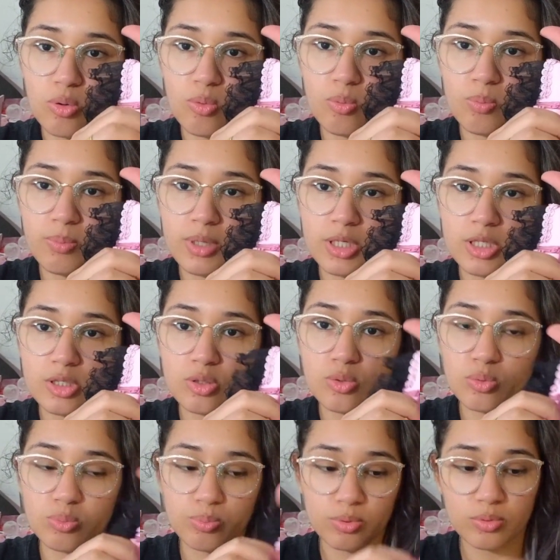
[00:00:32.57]
um bis
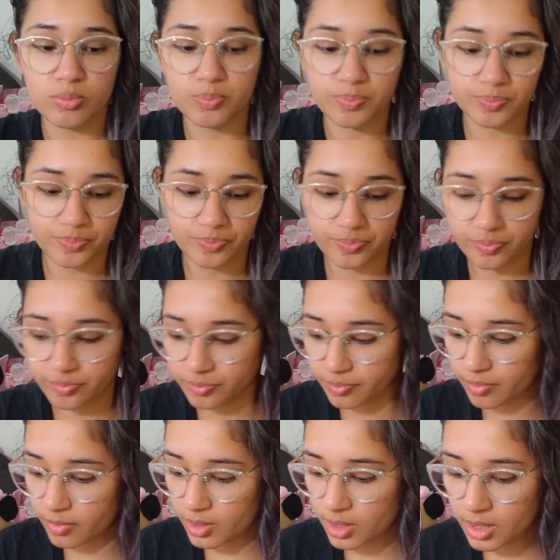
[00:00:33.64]
duplo.
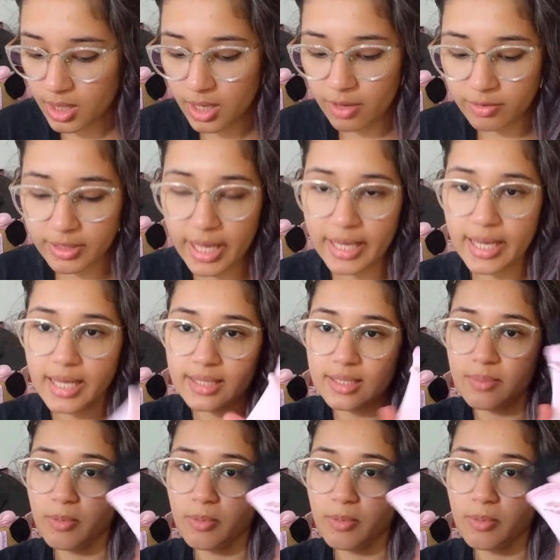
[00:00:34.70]
Tem esse